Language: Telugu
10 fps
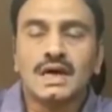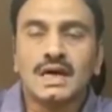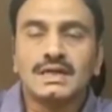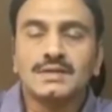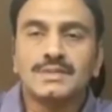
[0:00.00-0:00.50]
ఆ
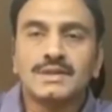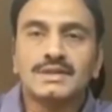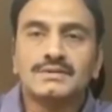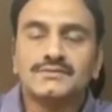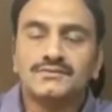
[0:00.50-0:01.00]

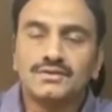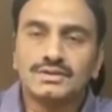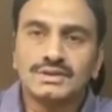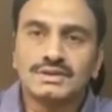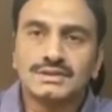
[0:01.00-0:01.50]
నెంబర్కి ఫోన్
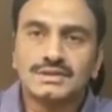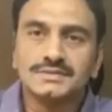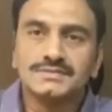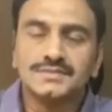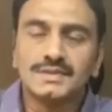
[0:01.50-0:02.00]
చేసి
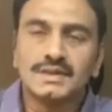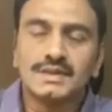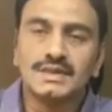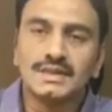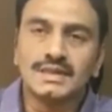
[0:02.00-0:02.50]

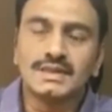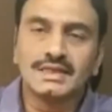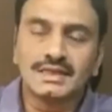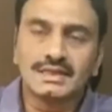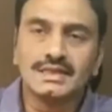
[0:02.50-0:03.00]
లేదా
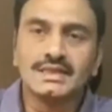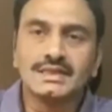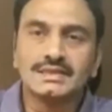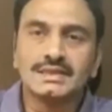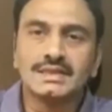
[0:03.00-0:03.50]
డైరెక్ట్గా అయినా
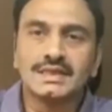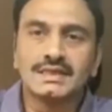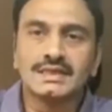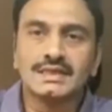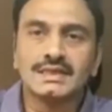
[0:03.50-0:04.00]
సరే
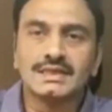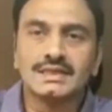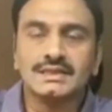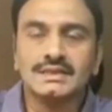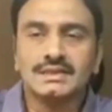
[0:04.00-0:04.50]
కలెక్టర్ గారికి
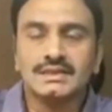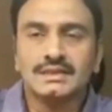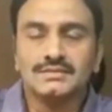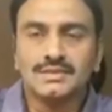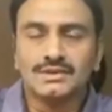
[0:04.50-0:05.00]

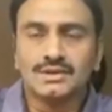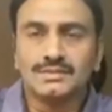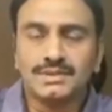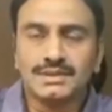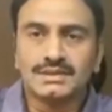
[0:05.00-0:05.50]
మీరు ఒక
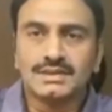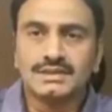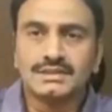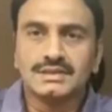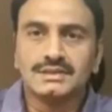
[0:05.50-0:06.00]
పిటిషన్
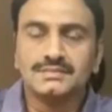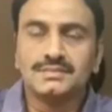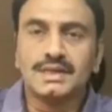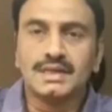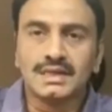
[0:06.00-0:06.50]
ఇచ్చి
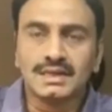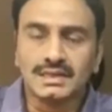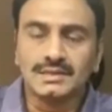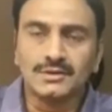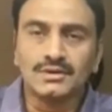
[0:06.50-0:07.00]
పలానా
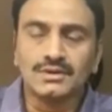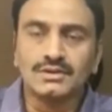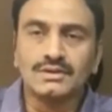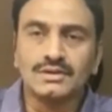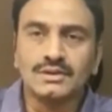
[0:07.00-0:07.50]
గ్రామంలో
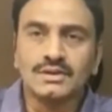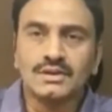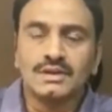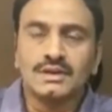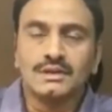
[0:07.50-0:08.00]

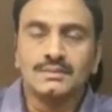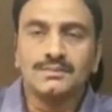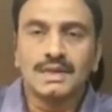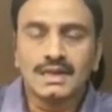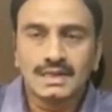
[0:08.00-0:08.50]

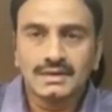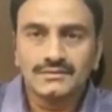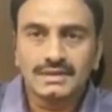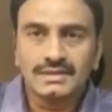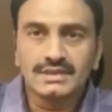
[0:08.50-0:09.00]
పలానా
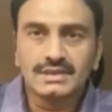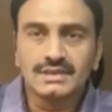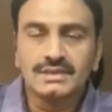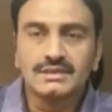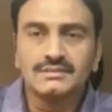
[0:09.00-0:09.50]
వ్యక్తి
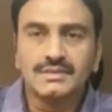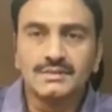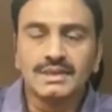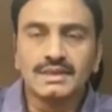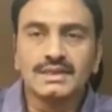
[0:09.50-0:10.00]

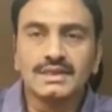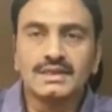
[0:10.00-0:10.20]
మమ్మల్ని